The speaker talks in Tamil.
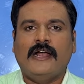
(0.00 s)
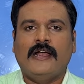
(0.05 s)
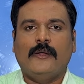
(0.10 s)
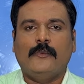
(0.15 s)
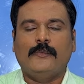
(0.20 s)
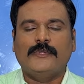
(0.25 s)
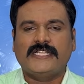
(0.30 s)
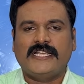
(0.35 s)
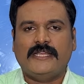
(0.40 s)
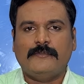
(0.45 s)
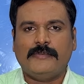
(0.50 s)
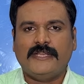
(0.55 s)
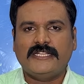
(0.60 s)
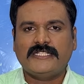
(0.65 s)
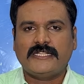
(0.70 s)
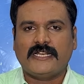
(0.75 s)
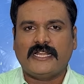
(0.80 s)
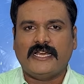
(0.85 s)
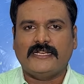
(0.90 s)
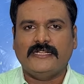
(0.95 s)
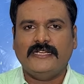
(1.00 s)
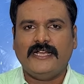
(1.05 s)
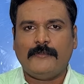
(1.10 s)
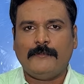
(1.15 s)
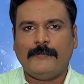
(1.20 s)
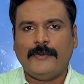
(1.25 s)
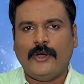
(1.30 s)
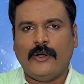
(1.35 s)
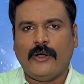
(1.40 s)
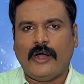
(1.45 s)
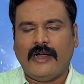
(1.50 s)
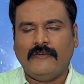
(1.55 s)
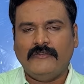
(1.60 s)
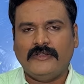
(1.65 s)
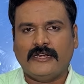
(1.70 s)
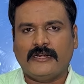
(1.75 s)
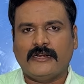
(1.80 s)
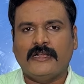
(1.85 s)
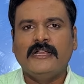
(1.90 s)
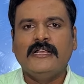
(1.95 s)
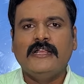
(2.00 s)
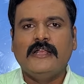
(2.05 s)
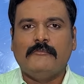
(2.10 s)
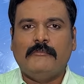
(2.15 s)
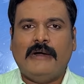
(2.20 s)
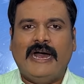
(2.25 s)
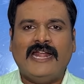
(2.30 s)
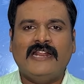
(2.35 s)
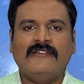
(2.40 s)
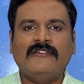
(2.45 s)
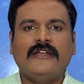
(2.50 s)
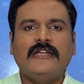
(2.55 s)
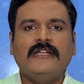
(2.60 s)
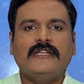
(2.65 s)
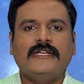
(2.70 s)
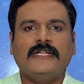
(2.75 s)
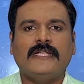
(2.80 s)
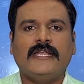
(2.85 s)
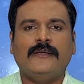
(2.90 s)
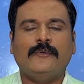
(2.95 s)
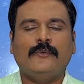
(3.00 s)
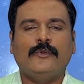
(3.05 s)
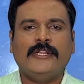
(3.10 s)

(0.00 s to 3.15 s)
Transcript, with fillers: விஜய் பேசினாரு அப்போ அவர் மாணவர்கள் கிட்ட